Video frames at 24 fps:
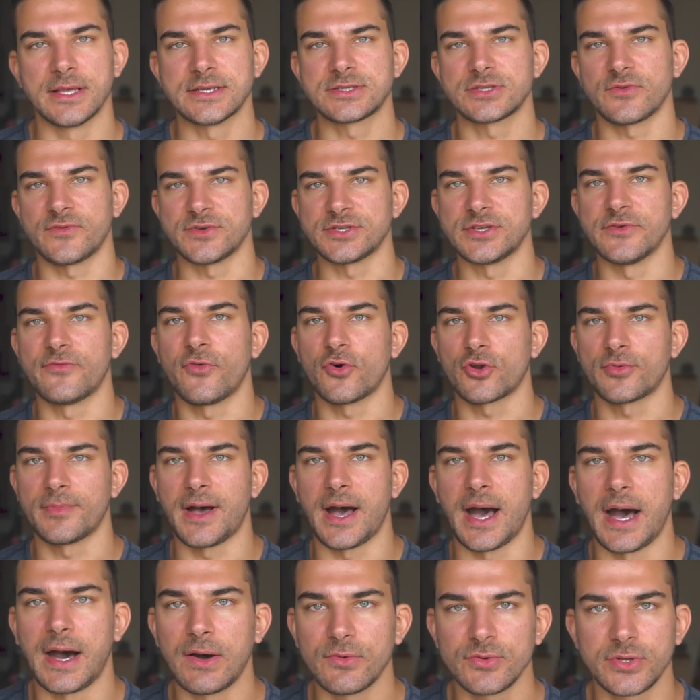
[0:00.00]
jest to właśnie
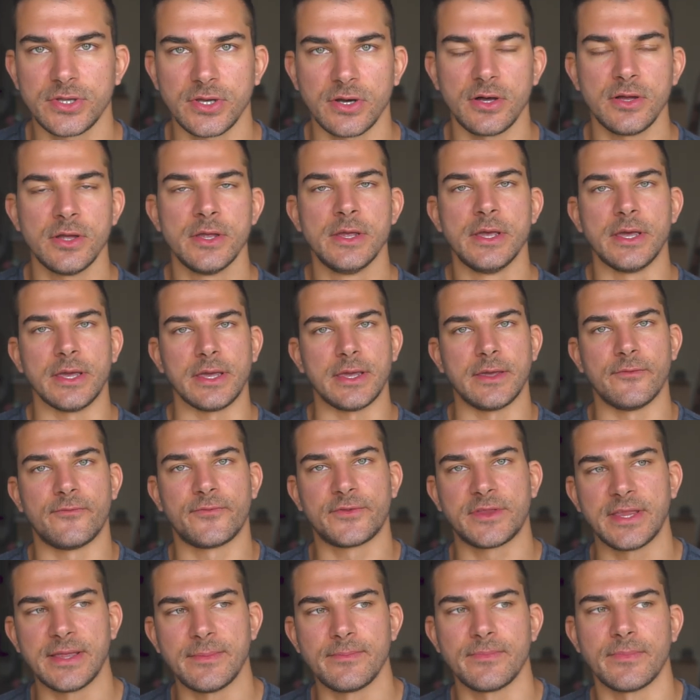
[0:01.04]
forma audio i
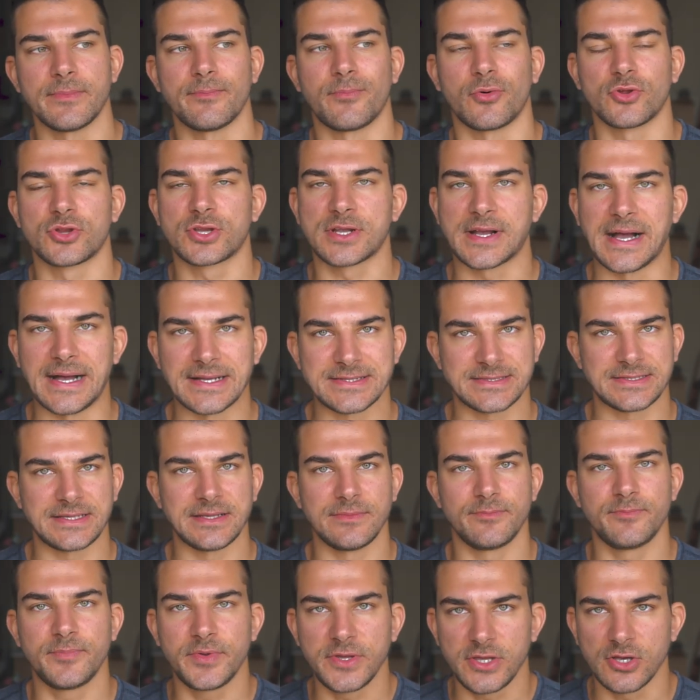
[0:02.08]
w tym
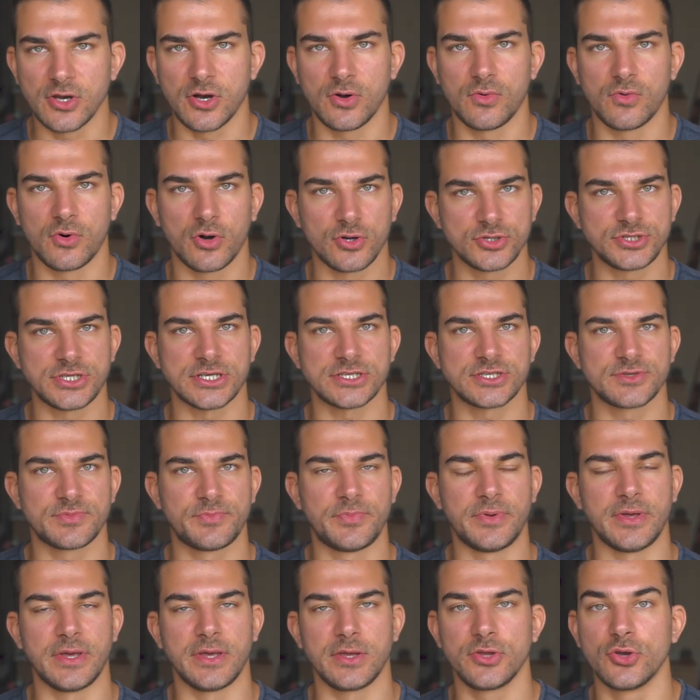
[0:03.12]
podcasty biją
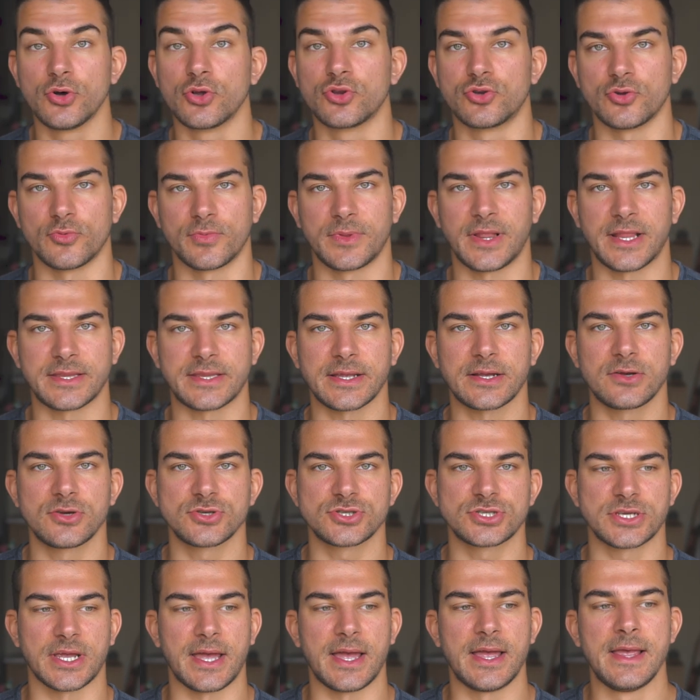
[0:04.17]
chociażby YouTube, dlatego
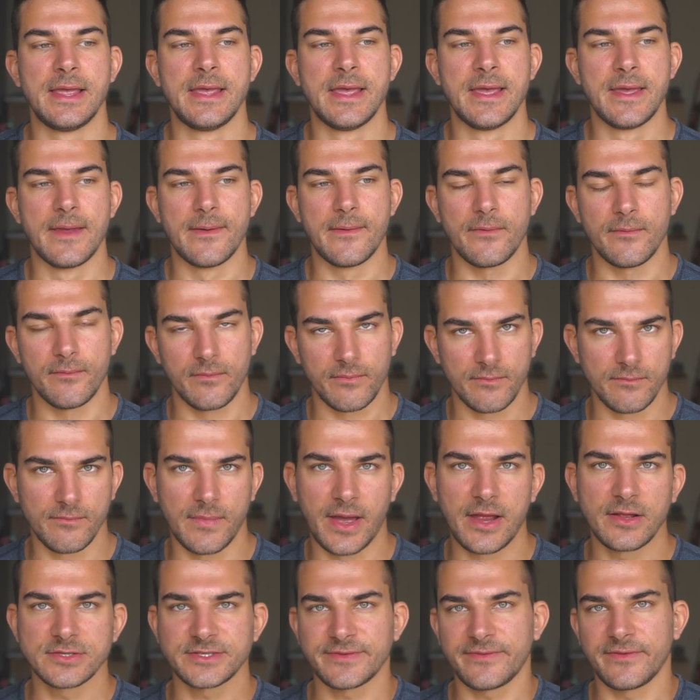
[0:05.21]
że
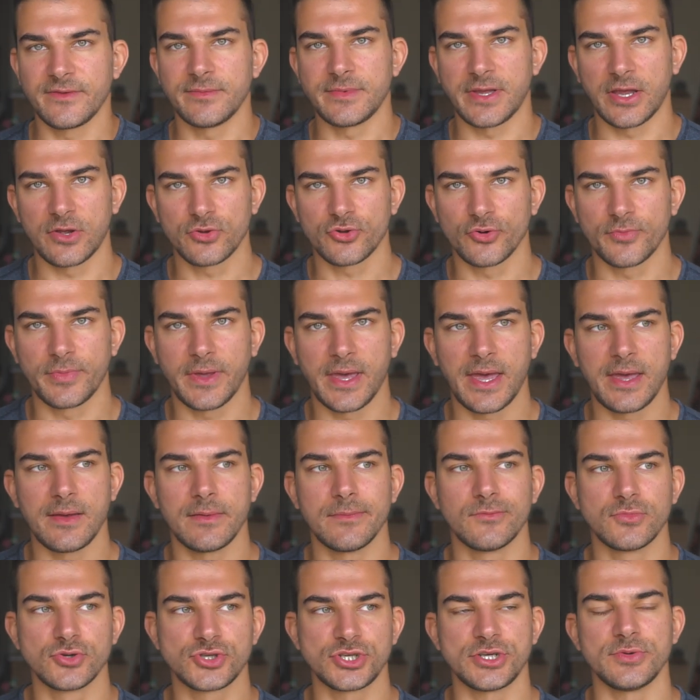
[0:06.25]
mając film na YouTubie,
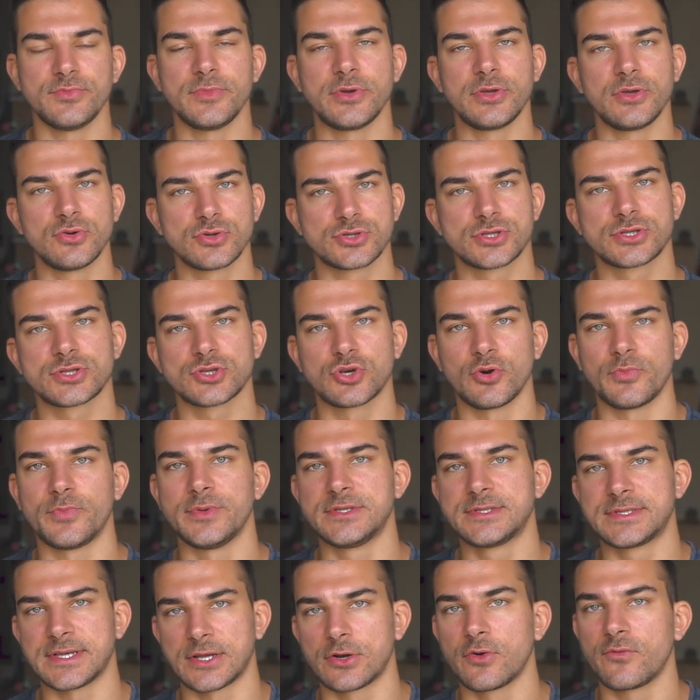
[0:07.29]
musimy już
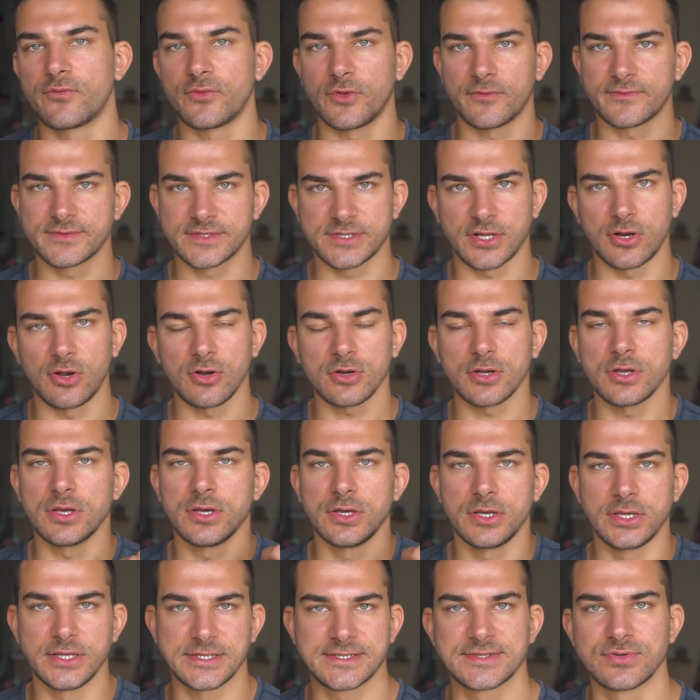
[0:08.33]
skupić zarówno wzrok
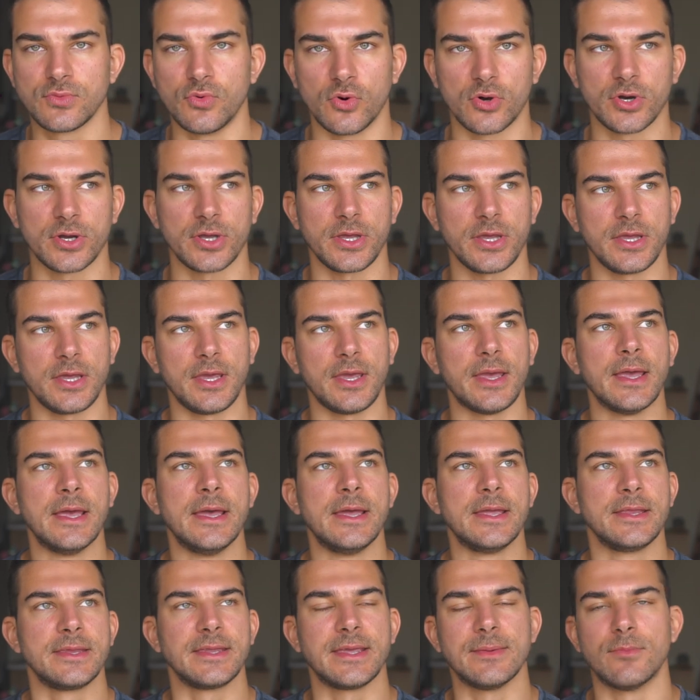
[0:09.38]
i słuch. I
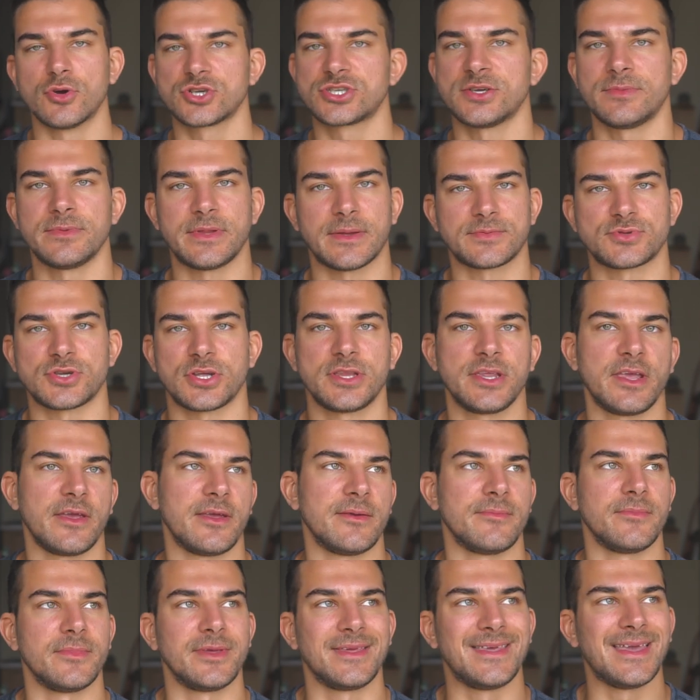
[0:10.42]
nie możemy na przykład, nie
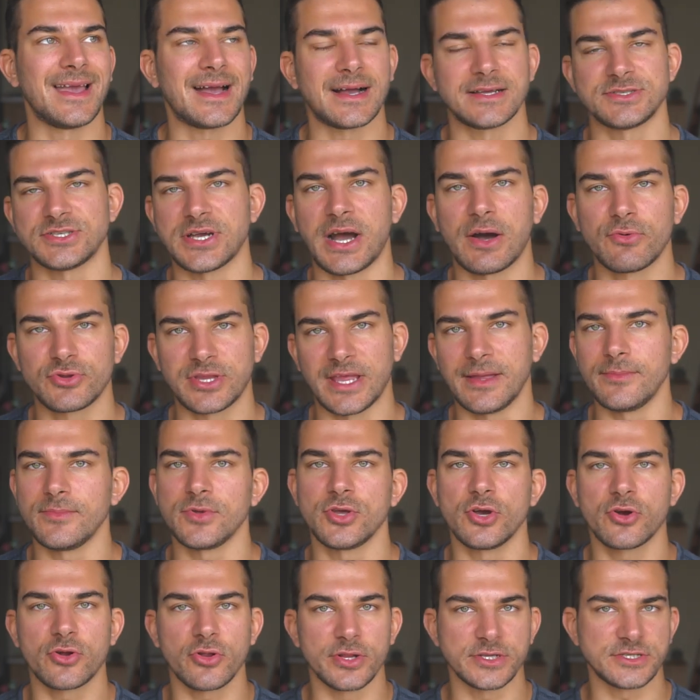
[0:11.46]
wiem, jechać autem
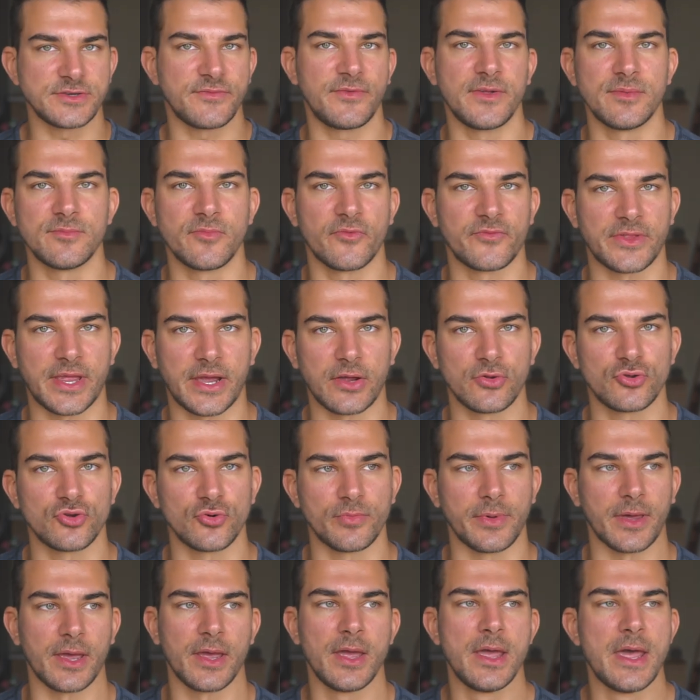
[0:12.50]
i oglądać filmów na
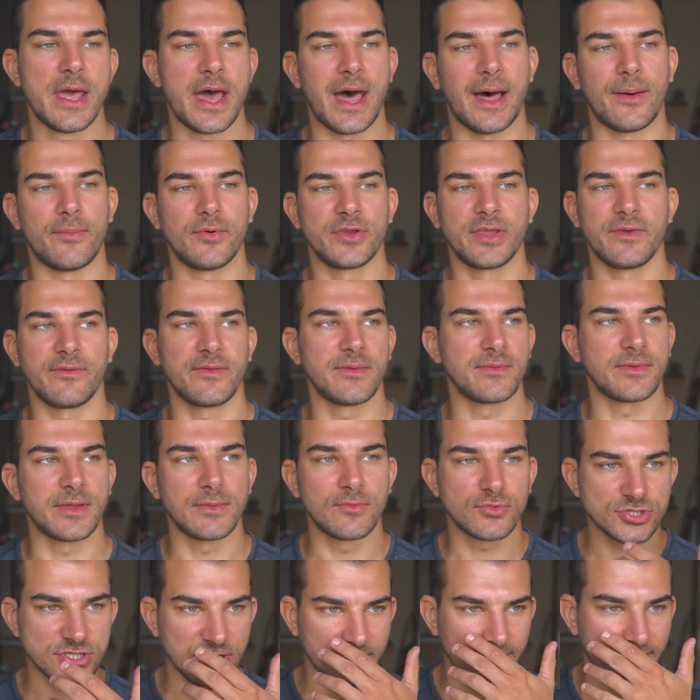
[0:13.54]
YouTubie. Albo nie wiem, nie
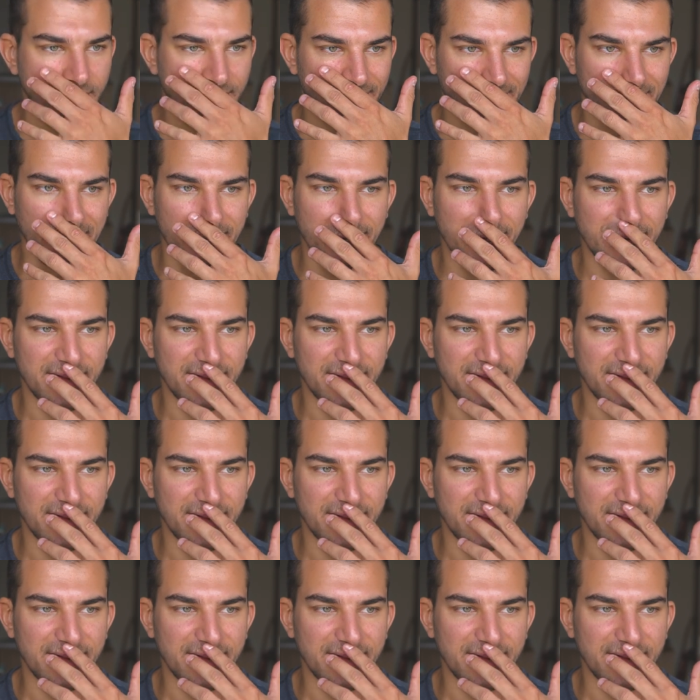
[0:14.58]
możemy